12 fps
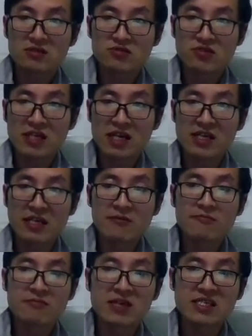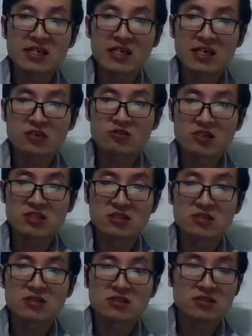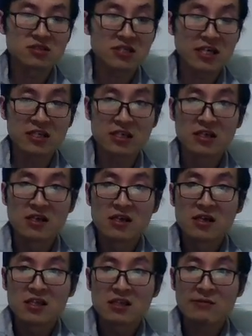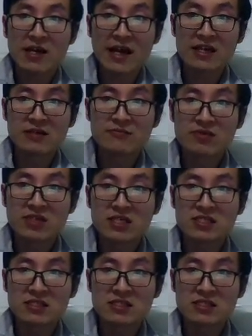所以它也勉强也可以算是是善的。那么害人不利己。